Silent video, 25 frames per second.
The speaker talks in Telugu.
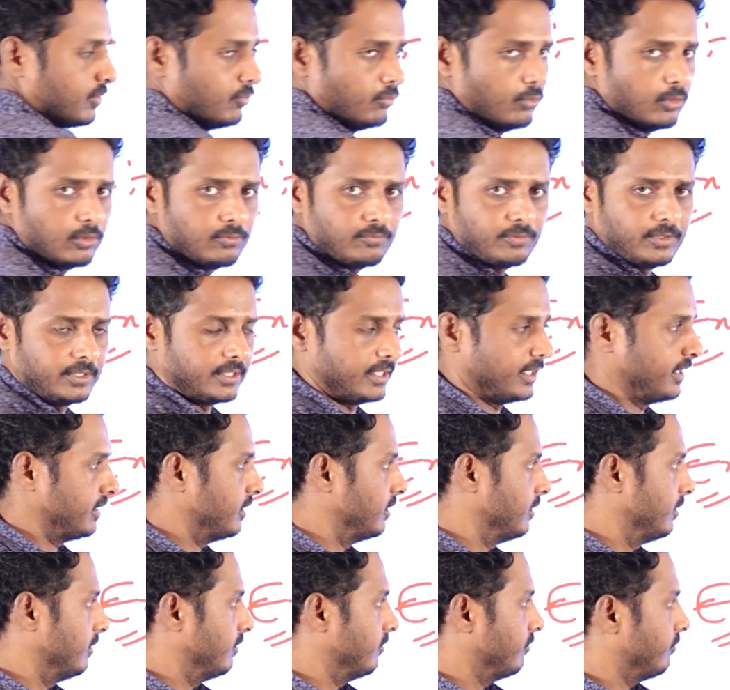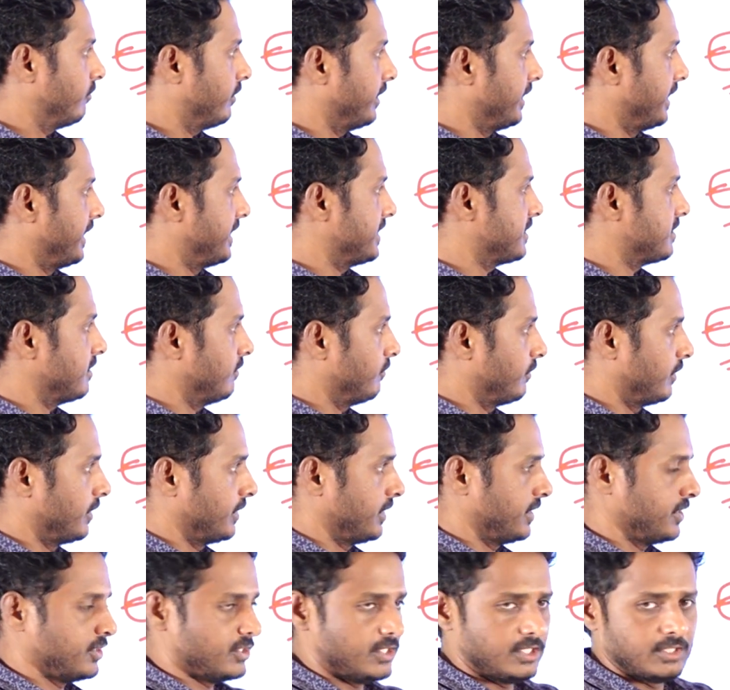ఫోర్ ఫార్టీ ఫైవ్ ఎయిట్ జా
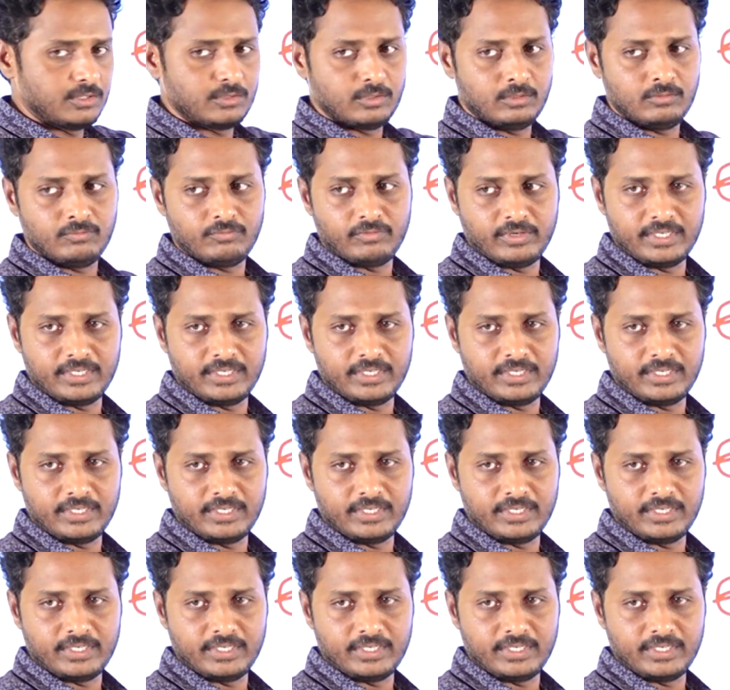ఫార్టీ జీరో